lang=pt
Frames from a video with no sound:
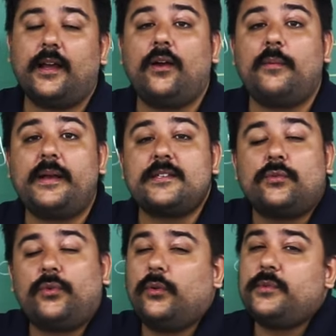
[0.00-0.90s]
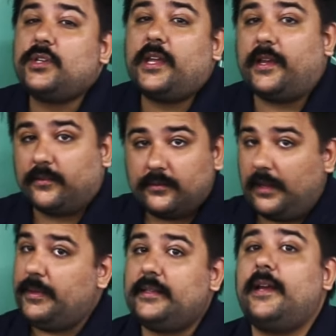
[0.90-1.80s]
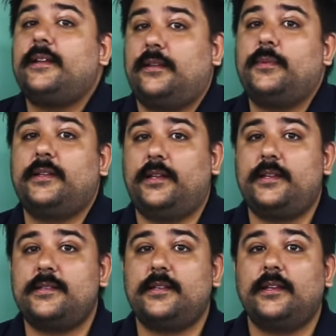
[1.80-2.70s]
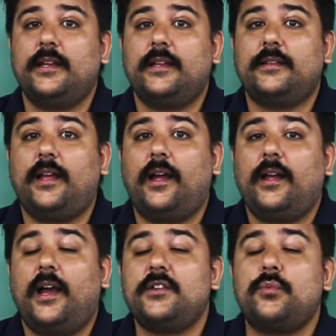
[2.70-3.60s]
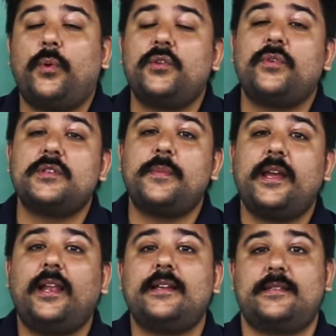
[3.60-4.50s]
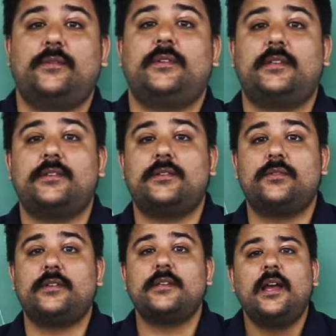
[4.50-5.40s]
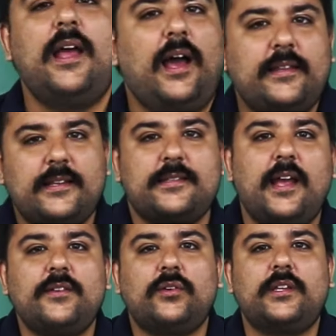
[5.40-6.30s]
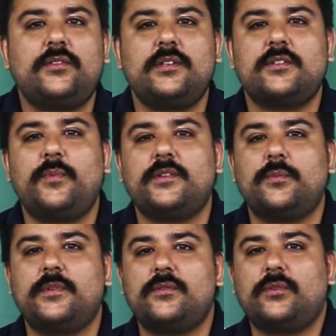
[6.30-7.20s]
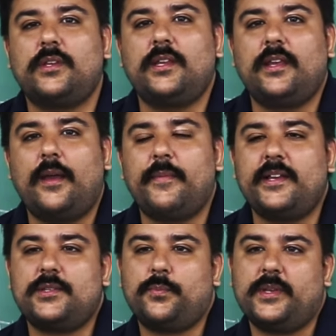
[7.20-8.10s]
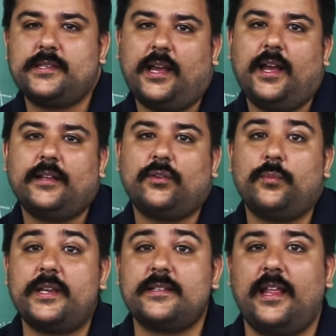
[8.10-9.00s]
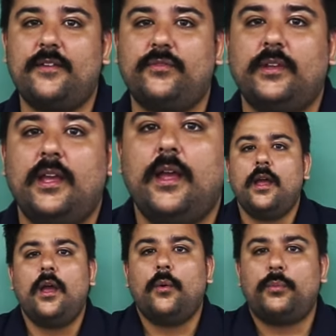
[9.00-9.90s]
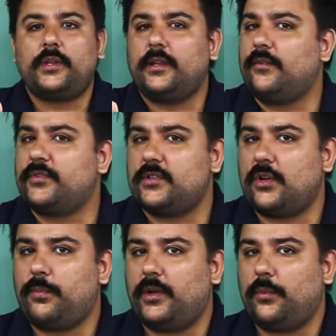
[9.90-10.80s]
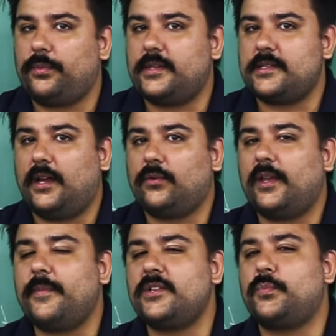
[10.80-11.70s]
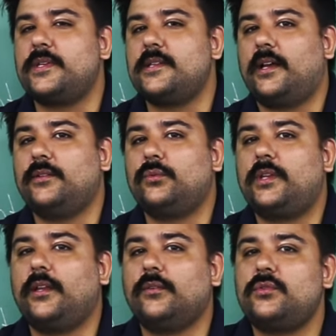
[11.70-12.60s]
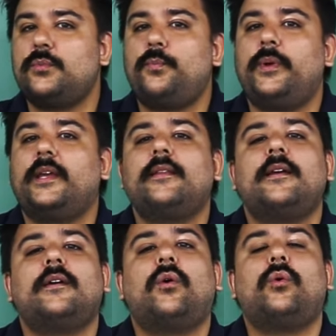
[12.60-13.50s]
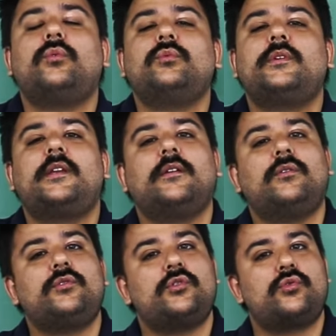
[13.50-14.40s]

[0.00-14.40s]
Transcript: tá? A massa e o volume de quem? Da matéria, da matéria em si, tá? A gente pode fazer uma relação entre esses dois. A densidade é o que diz mais ou menos o que é mais pesado ou mais leve. Porque você já parou para pensar, o que é mais pesado, um quilo de pena ou um quilo de